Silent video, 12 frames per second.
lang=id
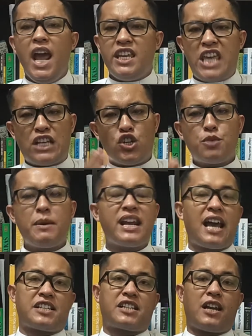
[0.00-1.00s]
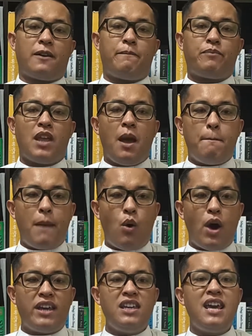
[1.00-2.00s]
Yesus menegaskan,
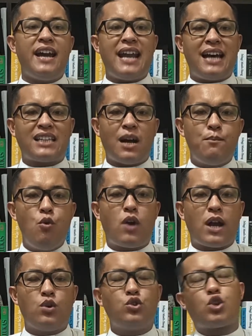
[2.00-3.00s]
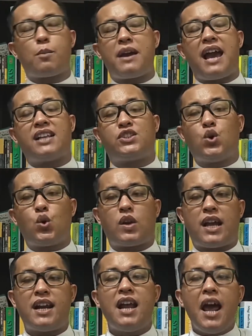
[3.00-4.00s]
bahwa ia datang bukan untuk
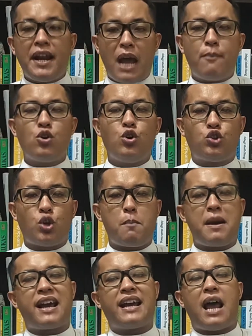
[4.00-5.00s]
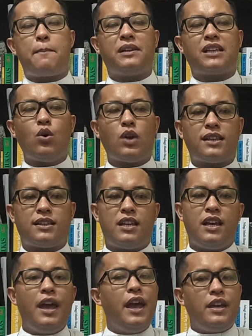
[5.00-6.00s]
menghancurkan, namun untuk menggenapi Taurat.
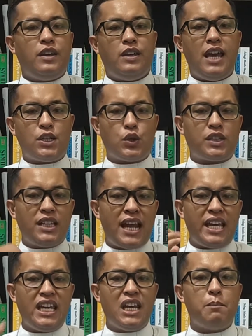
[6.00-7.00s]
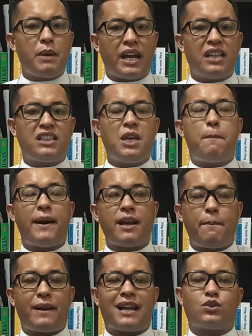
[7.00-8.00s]
Yesus tidak ingin berhenti
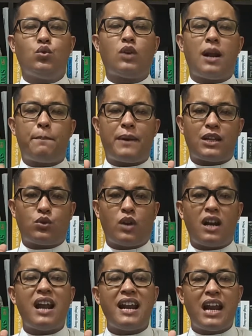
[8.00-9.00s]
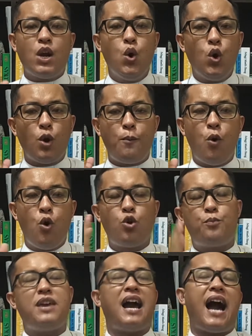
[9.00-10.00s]
pada peraturan-peraturan dan
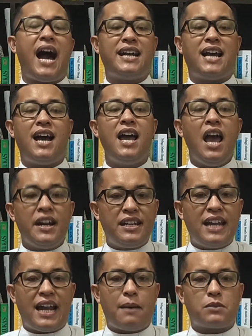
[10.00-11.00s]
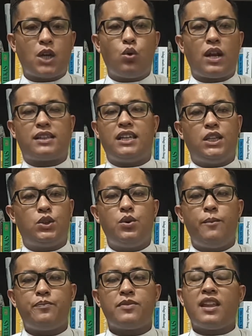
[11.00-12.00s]
huruf-huruf yang ada di dalam Taurat itu.
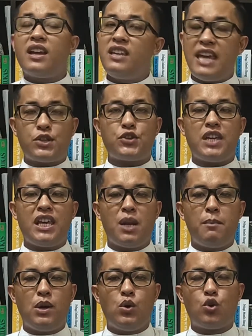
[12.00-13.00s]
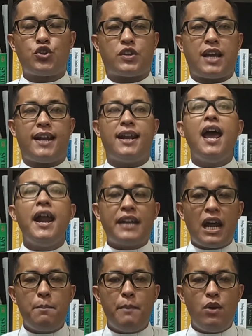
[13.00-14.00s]
Yesus ingin meluruskan
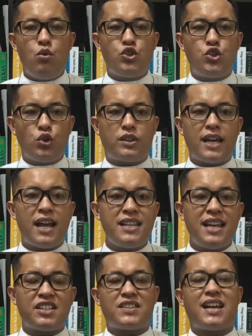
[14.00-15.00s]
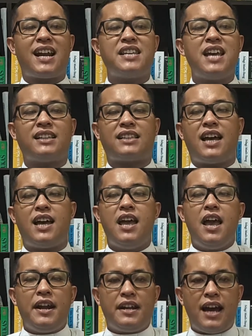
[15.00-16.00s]
dan mewujudkannya secara nyata.
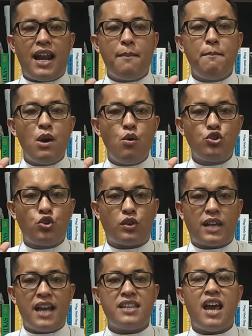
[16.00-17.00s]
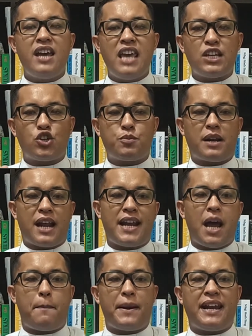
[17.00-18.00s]
Dalam mewujudkannya, Yesus
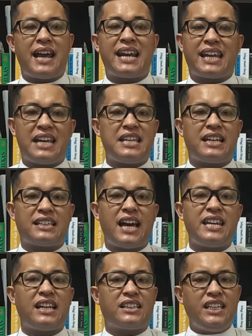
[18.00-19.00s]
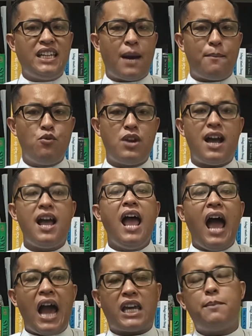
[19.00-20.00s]
berhadapan dengan kenyataan yang tidak mudah
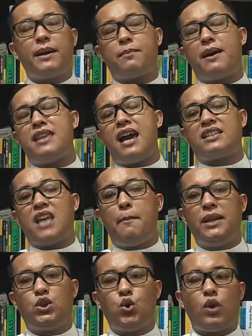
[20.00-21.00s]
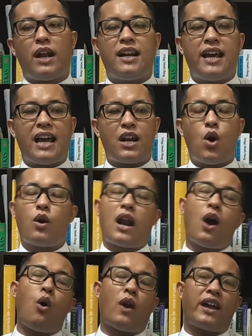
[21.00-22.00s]
akibat banyaknya benturan dengan
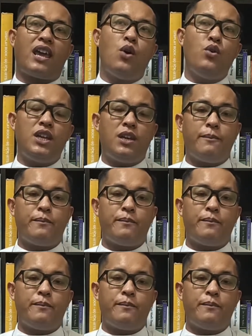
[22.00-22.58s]
orang-orang Yahudi.